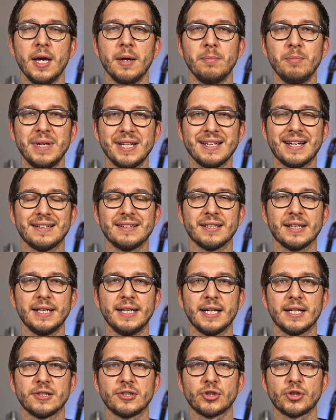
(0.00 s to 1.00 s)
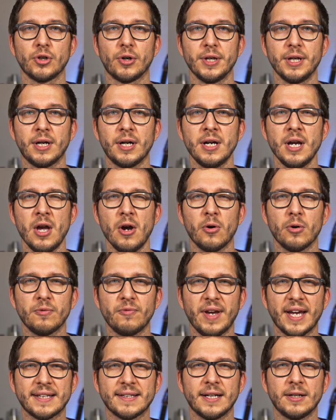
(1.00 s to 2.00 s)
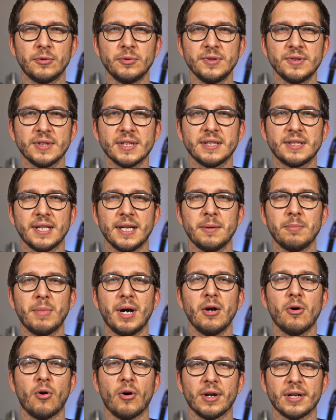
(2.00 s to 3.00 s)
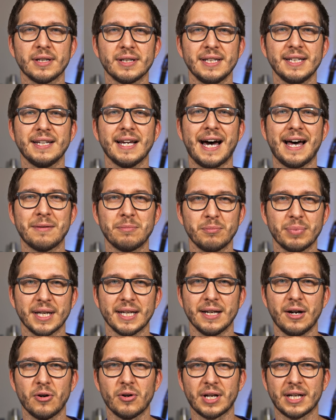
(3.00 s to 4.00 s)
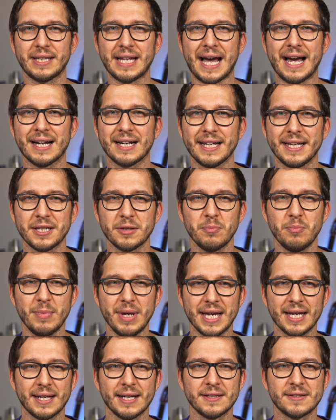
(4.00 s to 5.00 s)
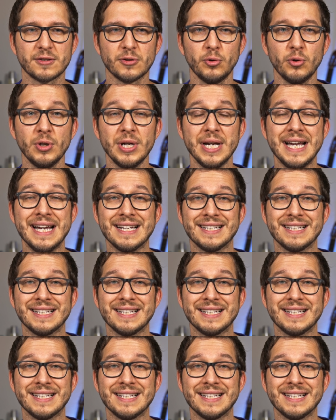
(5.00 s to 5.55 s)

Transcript: mit Andreas Scheuer und werde da unsere Themen mal ordentlich anbringen. Auch da gleich mehr dazu.